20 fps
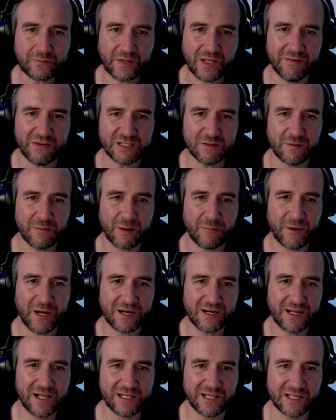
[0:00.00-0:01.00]
Was man bei
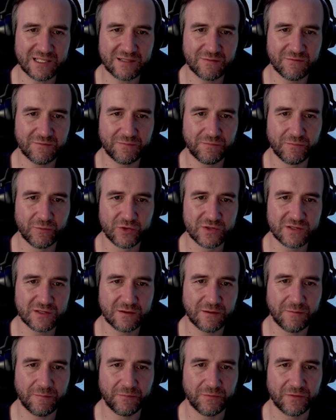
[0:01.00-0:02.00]
Punk halt lassen
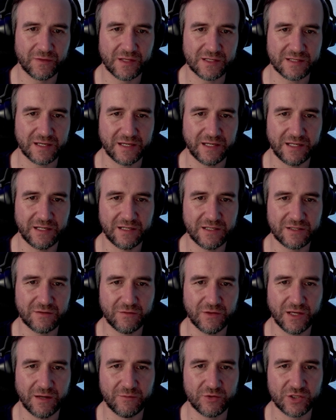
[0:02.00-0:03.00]
muss, ähm, dass er ähnlich eh
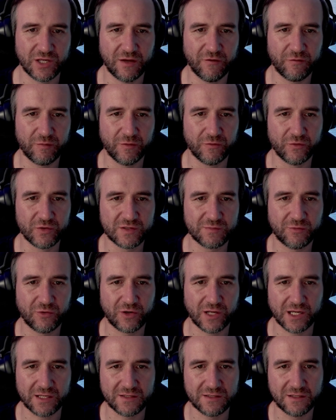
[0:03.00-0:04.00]
wie MJF bewusst
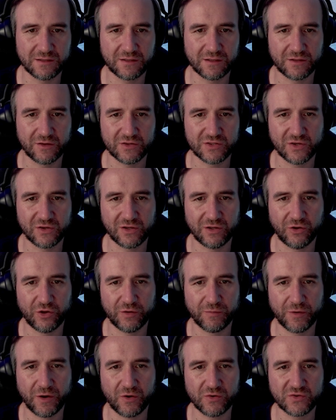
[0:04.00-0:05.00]
polarisiert. Genau solche Leute
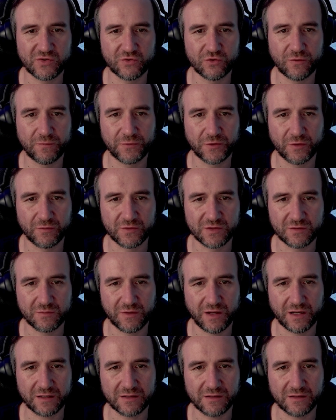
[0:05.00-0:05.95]
brauchst du, um zum äh,